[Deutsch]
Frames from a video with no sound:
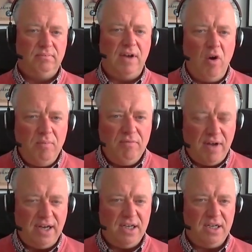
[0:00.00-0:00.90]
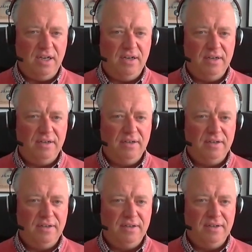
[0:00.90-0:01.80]
Warum, frage ich dann.
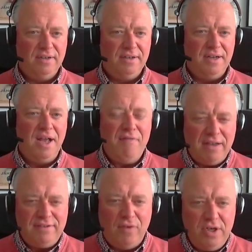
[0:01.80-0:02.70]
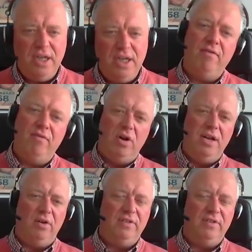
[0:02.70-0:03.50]
Was wollt ihr? Ja, wir wollen ja auch